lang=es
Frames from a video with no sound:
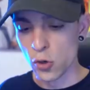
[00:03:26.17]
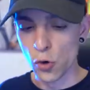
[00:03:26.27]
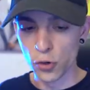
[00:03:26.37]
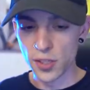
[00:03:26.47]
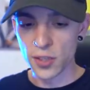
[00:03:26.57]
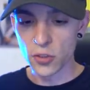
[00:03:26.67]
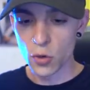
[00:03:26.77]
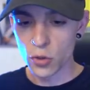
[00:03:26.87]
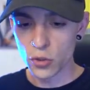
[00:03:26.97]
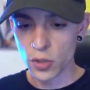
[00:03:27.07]
los
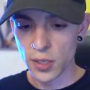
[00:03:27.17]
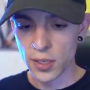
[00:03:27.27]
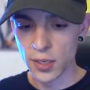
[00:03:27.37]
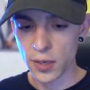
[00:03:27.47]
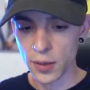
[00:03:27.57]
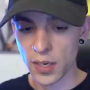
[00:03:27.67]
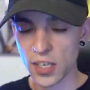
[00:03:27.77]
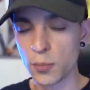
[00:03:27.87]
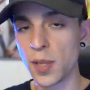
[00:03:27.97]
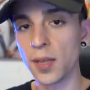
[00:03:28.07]
riesgos, eh,
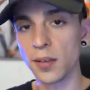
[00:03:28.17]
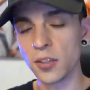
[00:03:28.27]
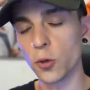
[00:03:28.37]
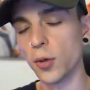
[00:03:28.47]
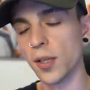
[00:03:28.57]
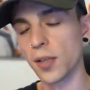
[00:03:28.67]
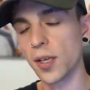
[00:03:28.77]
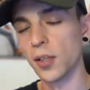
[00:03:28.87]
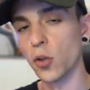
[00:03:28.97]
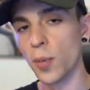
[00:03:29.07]
las medidas de seguridad que
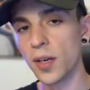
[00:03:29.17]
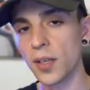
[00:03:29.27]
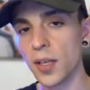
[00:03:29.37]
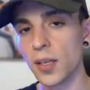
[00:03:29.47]
hay que tomar